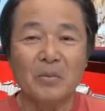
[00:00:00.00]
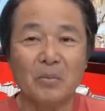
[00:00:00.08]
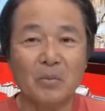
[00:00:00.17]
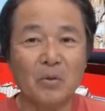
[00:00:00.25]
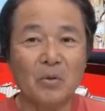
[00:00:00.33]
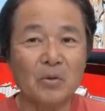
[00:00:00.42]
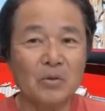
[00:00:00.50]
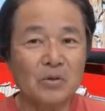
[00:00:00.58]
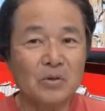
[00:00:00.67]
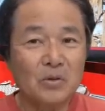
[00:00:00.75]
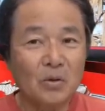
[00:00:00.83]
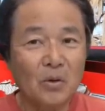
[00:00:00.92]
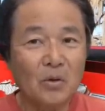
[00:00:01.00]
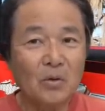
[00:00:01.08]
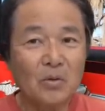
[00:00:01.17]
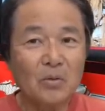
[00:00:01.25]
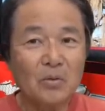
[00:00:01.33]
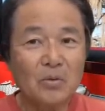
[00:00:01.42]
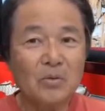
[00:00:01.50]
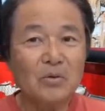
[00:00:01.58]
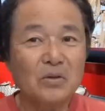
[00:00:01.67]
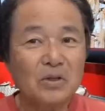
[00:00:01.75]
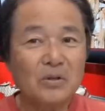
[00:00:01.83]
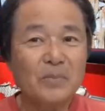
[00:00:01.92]
もうゾーン、
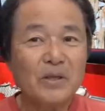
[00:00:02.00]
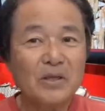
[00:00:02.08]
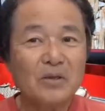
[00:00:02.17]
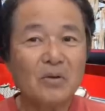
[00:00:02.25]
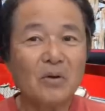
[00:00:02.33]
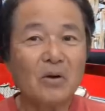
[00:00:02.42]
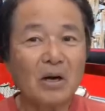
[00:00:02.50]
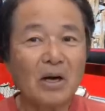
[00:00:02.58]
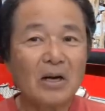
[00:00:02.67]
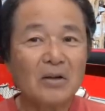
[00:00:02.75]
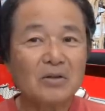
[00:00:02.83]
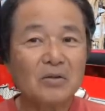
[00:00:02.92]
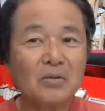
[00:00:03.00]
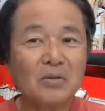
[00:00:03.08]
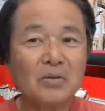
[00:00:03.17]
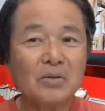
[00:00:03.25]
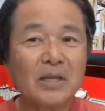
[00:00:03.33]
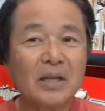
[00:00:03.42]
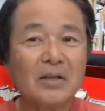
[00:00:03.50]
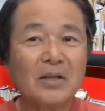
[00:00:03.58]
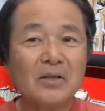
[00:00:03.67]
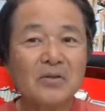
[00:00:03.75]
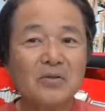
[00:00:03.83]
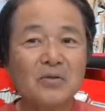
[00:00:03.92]
スピード、アクションという三
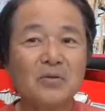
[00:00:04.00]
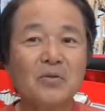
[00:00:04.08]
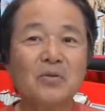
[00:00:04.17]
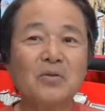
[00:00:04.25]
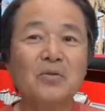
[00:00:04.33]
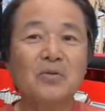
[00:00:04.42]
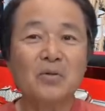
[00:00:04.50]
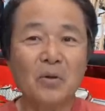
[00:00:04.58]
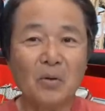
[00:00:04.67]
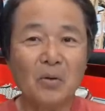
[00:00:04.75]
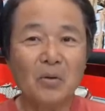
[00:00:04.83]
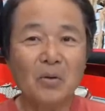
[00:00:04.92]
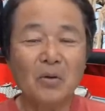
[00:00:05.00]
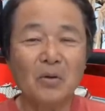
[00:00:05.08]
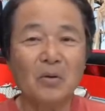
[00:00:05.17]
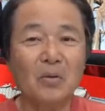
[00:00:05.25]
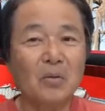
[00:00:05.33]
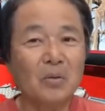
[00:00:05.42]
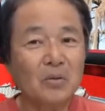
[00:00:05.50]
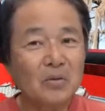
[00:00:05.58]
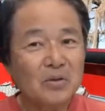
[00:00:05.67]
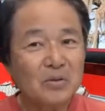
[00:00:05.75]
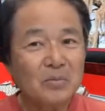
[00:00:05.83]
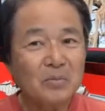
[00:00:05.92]
大重要要素、この
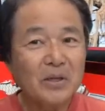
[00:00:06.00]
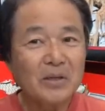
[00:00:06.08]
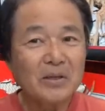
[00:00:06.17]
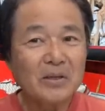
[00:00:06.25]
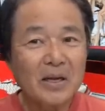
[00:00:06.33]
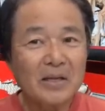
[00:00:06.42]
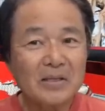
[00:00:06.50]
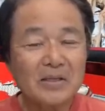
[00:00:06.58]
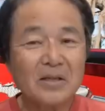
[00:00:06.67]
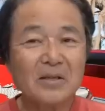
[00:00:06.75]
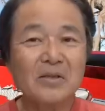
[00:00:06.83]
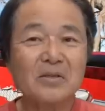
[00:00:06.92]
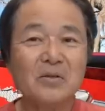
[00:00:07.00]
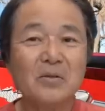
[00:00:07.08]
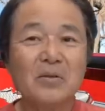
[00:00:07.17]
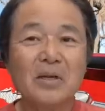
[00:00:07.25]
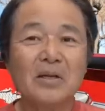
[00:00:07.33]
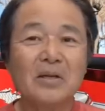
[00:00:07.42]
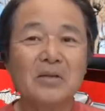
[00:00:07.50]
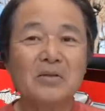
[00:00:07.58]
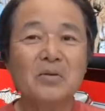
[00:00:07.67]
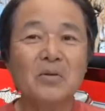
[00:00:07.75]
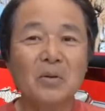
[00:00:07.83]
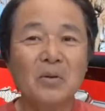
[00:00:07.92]
順番で大事なんですよって
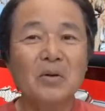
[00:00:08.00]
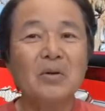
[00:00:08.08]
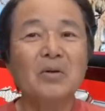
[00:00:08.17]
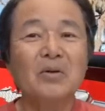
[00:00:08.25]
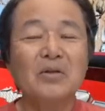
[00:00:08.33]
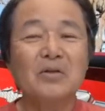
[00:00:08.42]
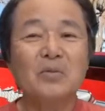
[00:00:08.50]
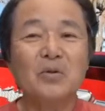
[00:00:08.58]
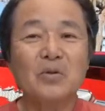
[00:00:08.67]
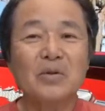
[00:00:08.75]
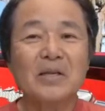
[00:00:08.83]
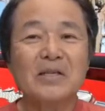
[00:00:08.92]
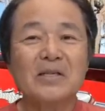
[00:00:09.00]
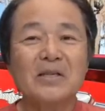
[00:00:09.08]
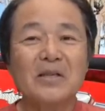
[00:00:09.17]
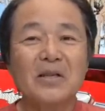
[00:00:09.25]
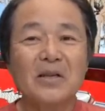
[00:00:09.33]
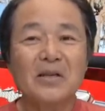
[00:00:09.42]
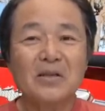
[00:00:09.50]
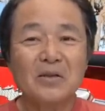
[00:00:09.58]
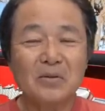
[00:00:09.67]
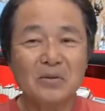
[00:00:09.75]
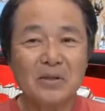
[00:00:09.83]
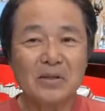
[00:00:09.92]
話をいつもさせていただいて
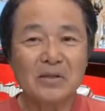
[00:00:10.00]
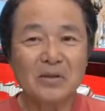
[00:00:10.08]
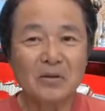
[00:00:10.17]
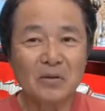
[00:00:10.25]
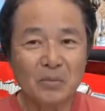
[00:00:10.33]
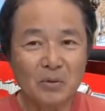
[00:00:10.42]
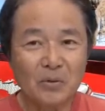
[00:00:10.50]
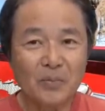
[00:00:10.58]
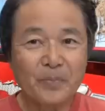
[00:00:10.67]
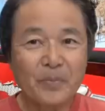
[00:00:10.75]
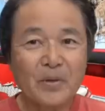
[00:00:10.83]
るんですけれども、